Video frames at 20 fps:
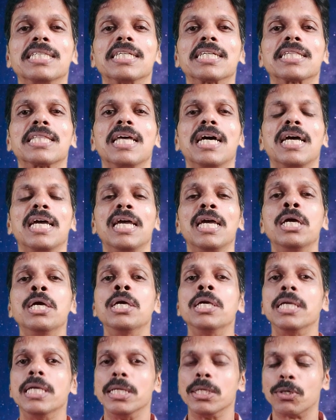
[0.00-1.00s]
जा सकता है
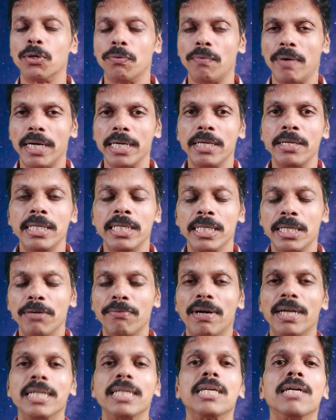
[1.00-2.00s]
इनको वाणी इनकी
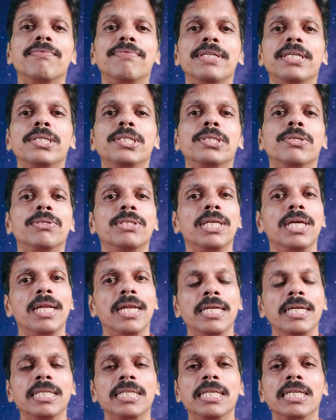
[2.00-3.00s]
वाणी काफ़ी अच्छी होती है
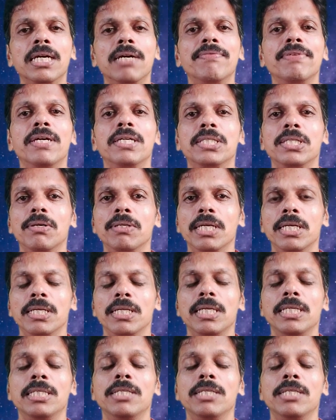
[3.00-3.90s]
रहन सहन काफ़ी अच्छा होता है